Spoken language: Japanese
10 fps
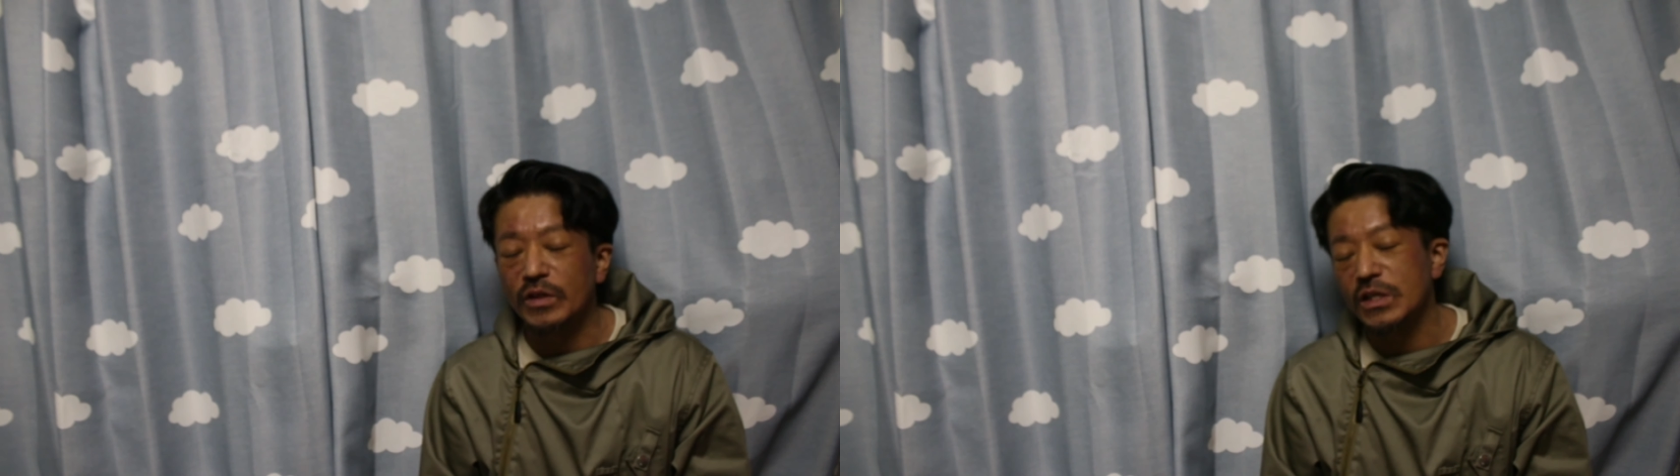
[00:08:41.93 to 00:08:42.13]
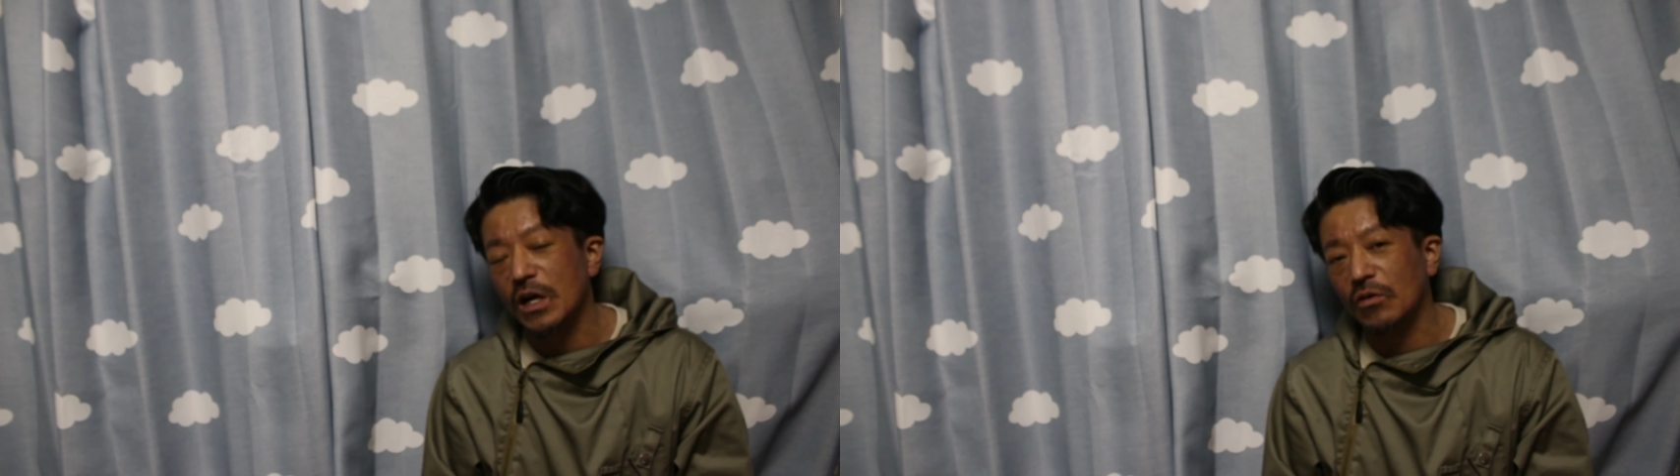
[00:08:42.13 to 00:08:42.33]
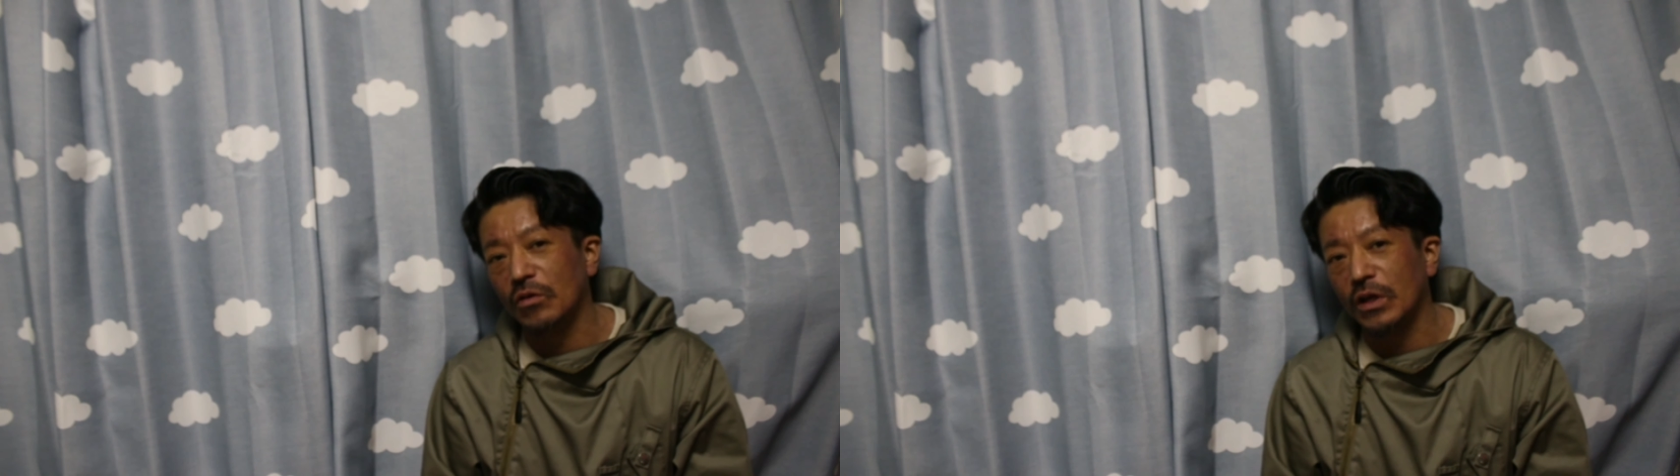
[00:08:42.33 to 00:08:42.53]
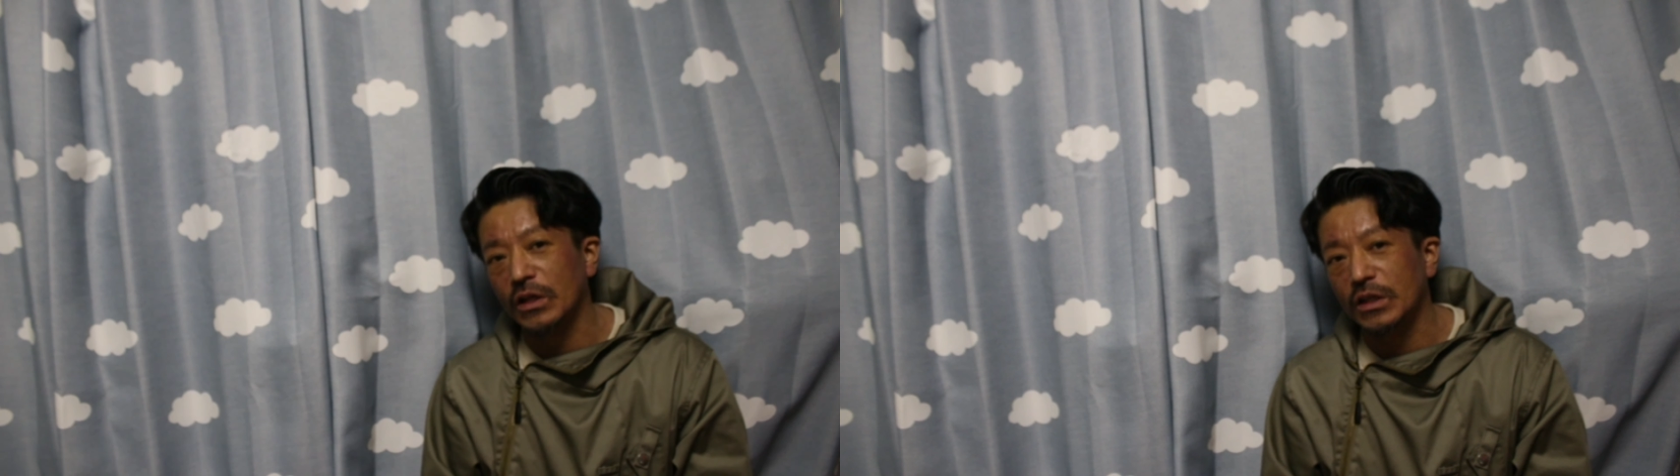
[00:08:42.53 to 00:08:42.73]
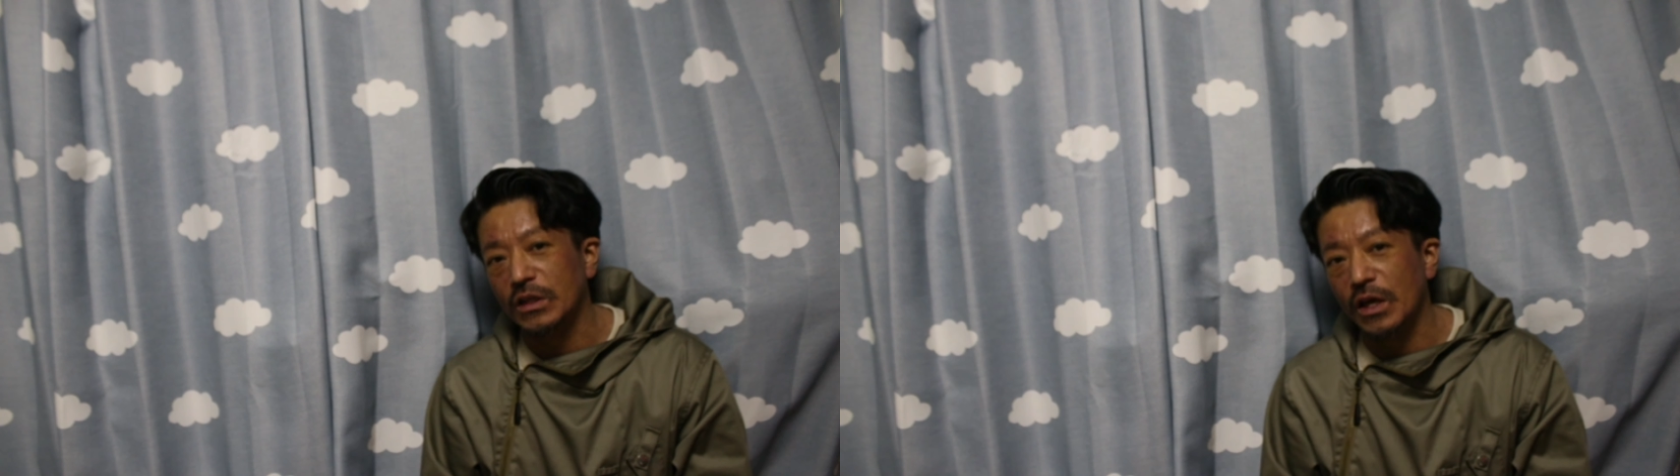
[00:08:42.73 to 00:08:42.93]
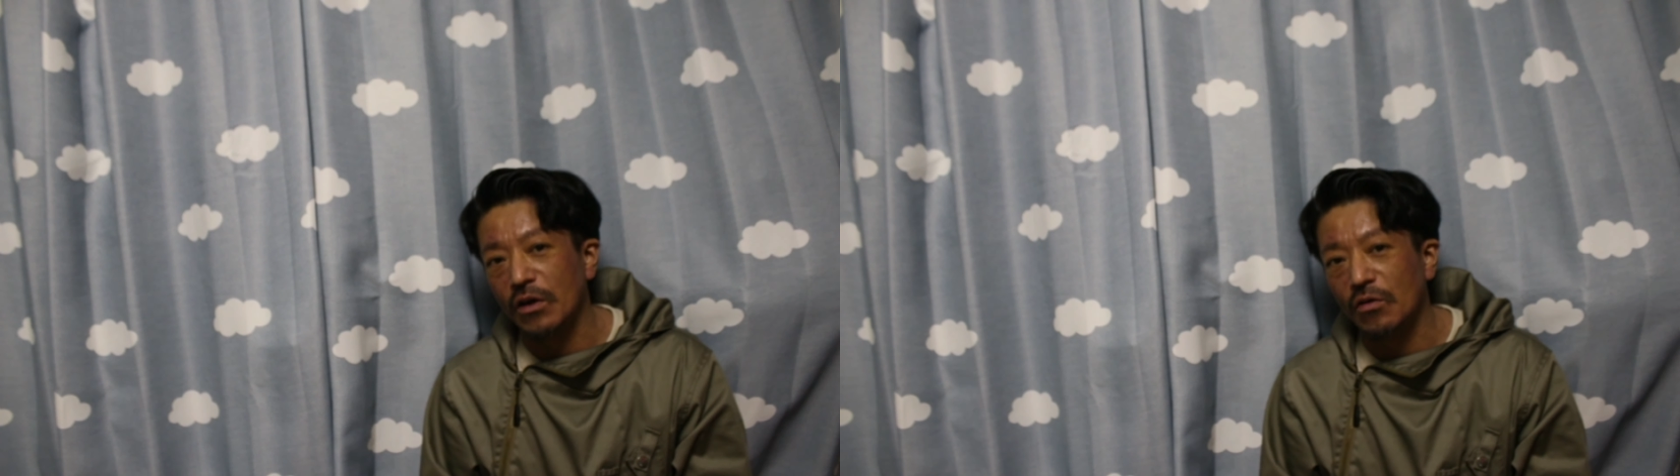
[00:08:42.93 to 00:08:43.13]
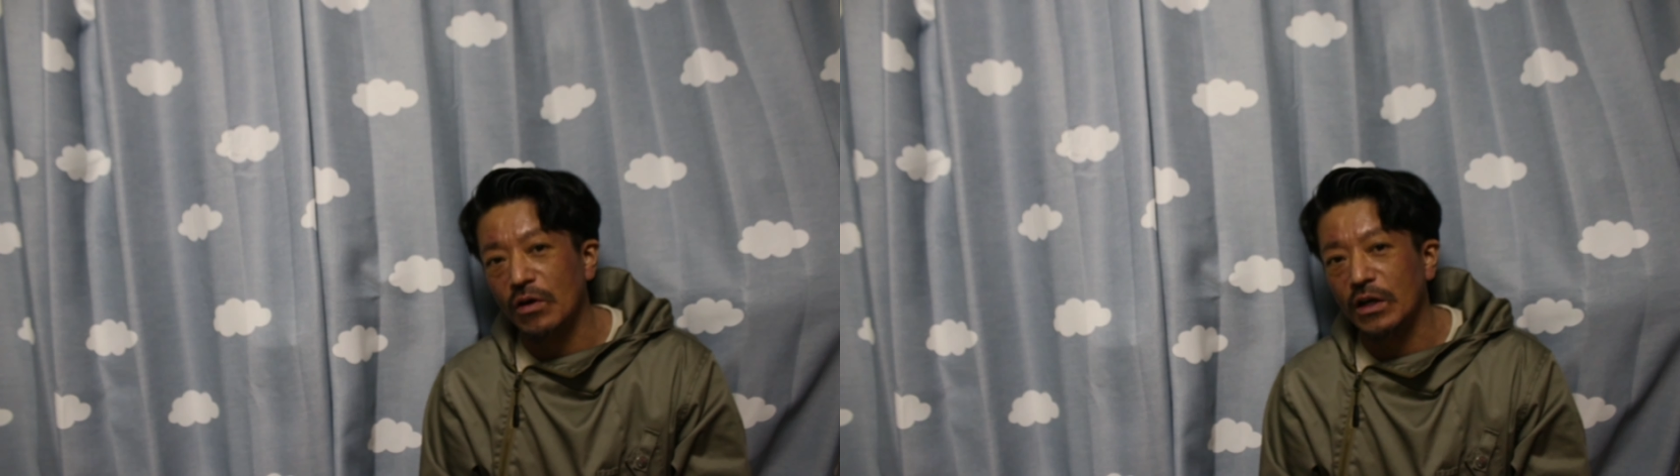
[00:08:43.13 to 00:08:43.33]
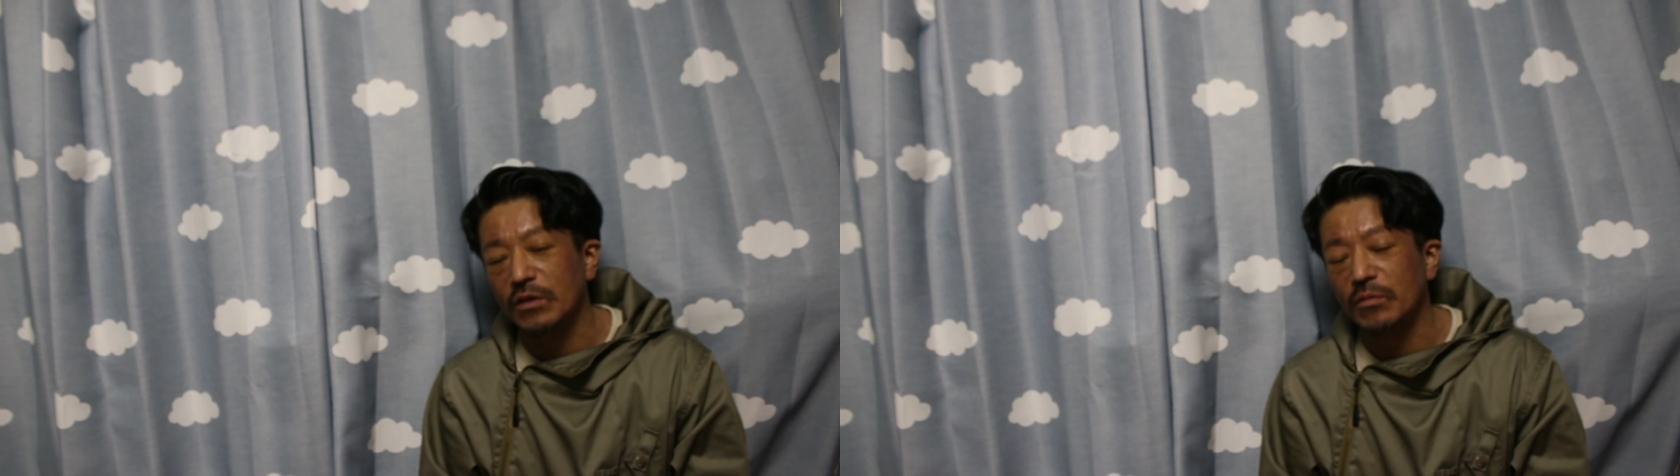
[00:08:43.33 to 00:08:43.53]
じゃあこれにて終
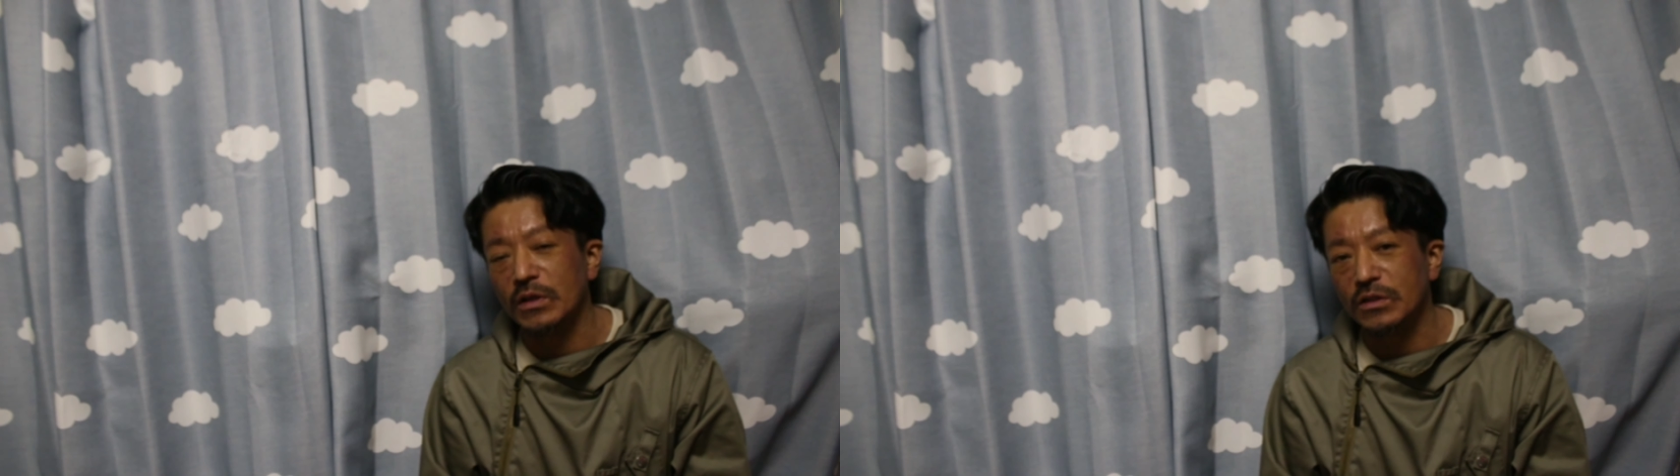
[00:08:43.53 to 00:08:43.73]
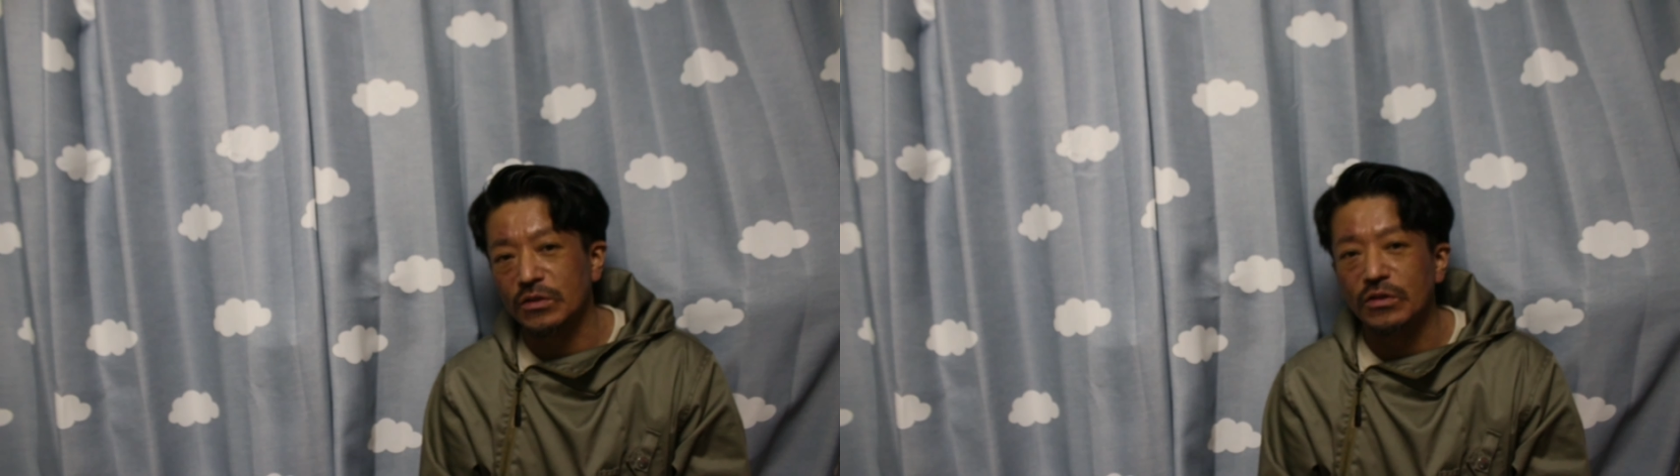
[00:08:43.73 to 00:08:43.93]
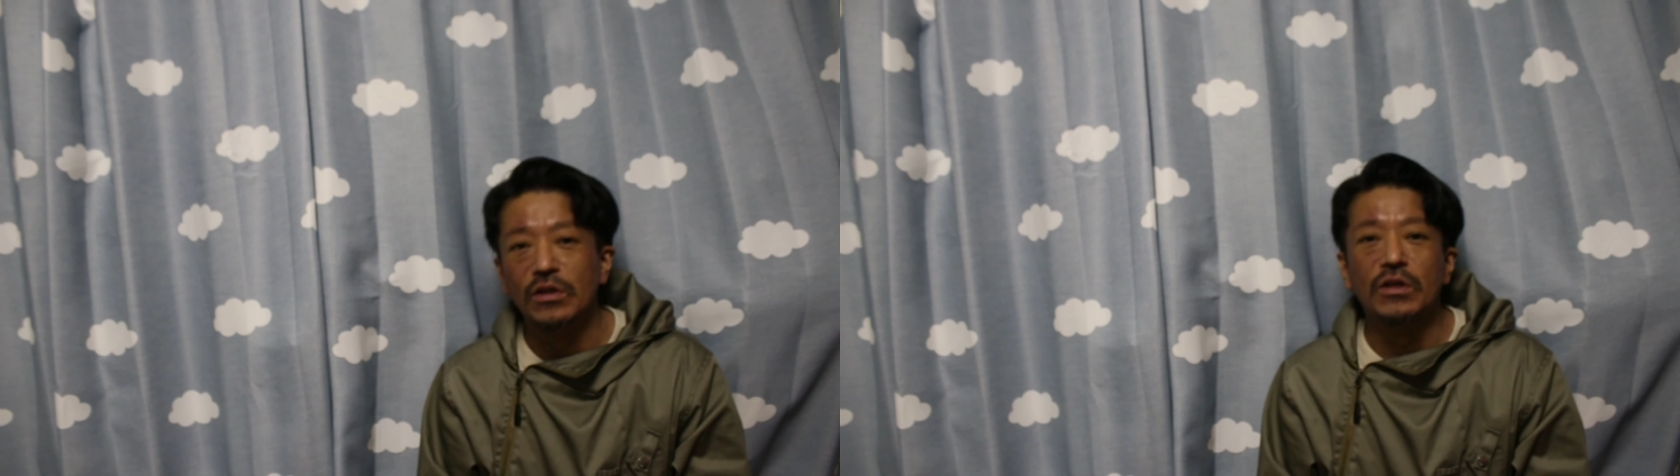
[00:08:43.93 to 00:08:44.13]
わります